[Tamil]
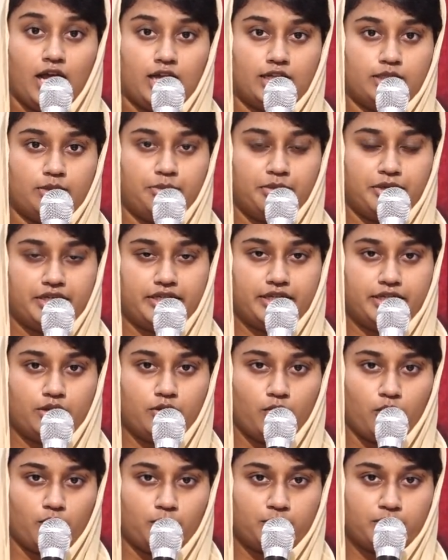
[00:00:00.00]
அந்த பெட்டியை
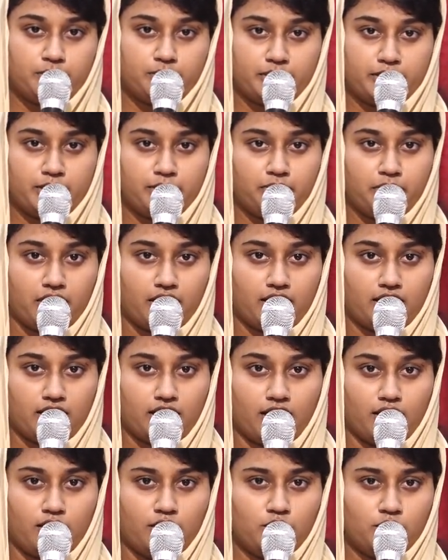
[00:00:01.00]
ஓப்பன் பண்ணி
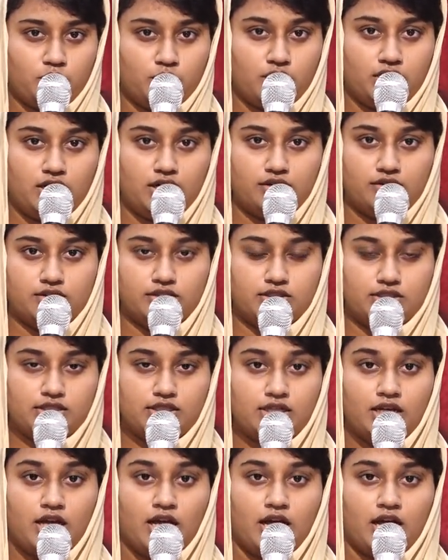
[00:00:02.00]
பார்க்குறாங்க உள்ளே வந்து
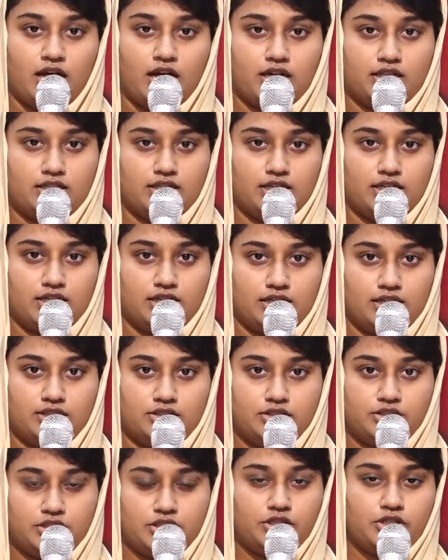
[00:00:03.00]
அந்த
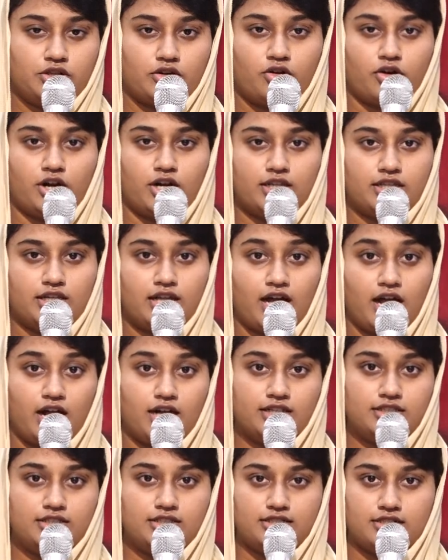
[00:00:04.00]
சின்ன குழந்த
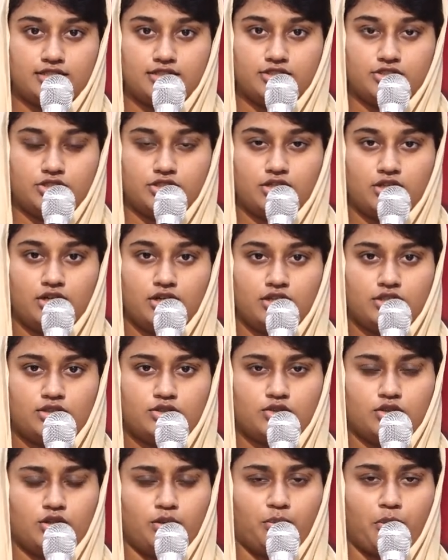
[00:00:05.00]
அழுதுட்டு இருந்துச்சு
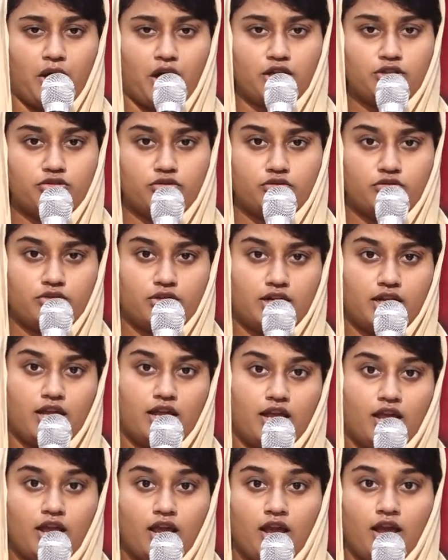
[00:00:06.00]
ஸோ அதை பார்த்த உடனே
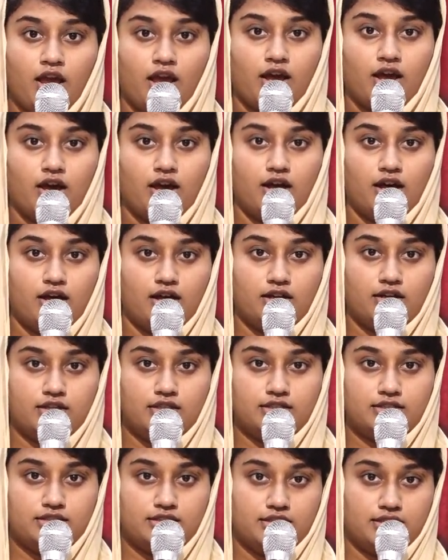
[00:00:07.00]

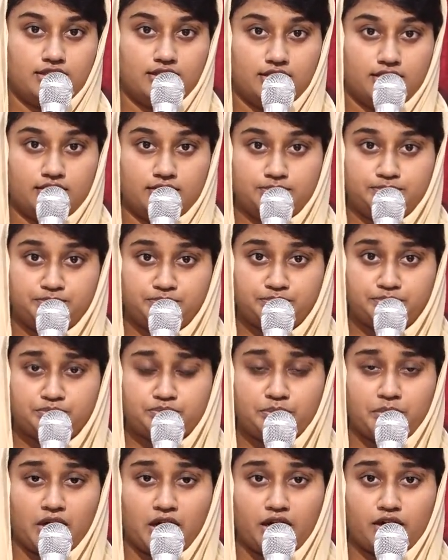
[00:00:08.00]
இந்த
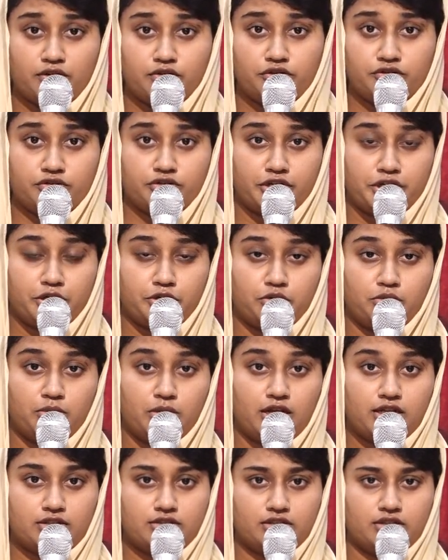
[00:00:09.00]
பார்வனுடைய
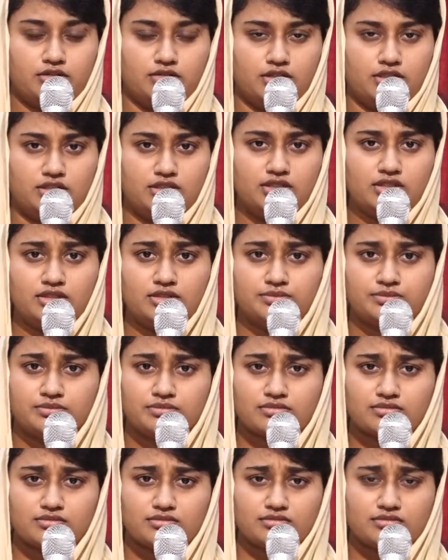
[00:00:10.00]
குமாரத்திக்கு வந்து
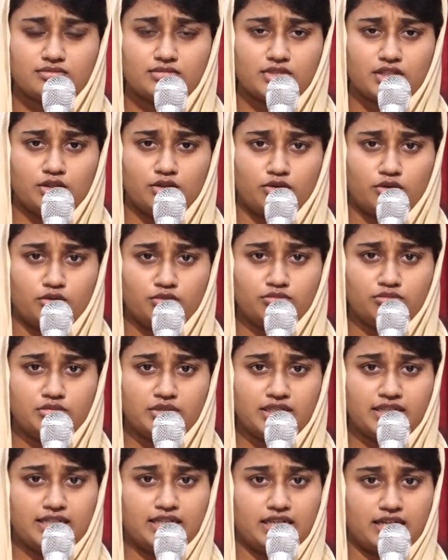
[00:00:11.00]
ரொம்ப
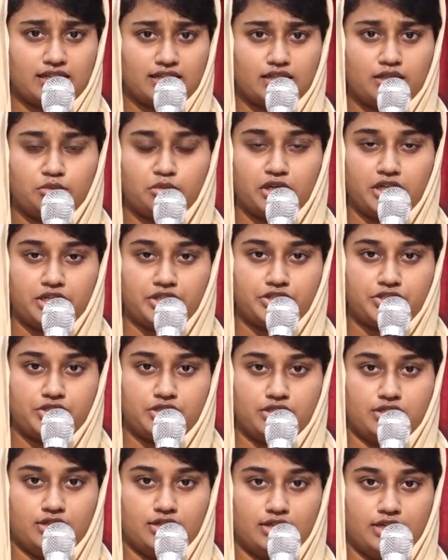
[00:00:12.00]

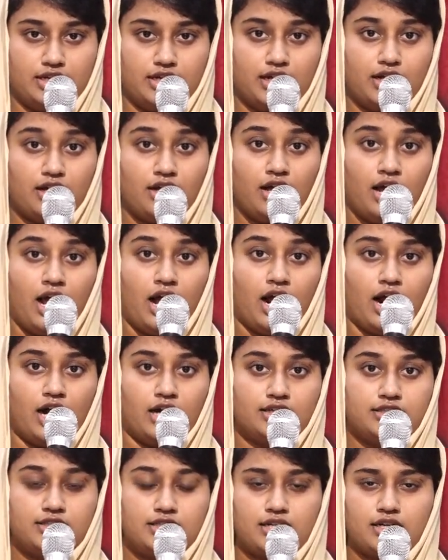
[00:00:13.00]
இறக்கமாயிருச்சு ஏன்னா
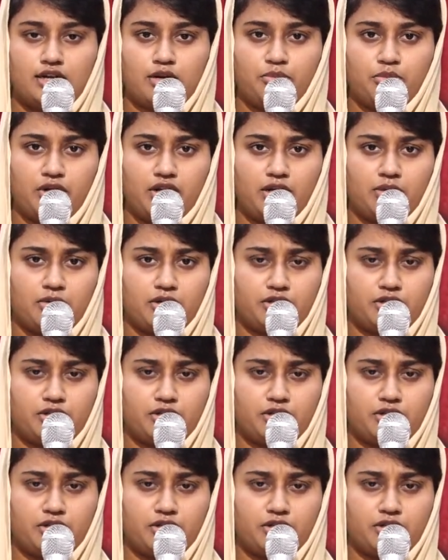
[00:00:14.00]
அழுதுட்டு இருக்க பிள்ளையை